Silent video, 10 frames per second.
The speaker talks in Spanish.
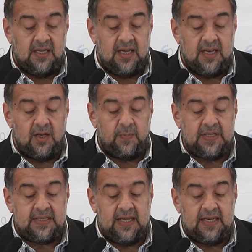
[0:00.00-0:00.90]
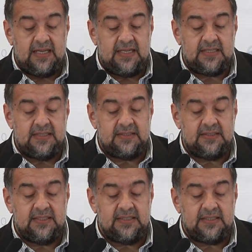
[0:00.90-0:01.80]
en el Hospital
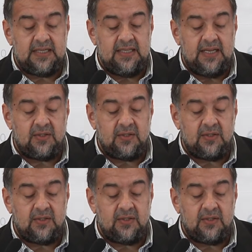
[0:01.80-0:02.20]
Interdigital de la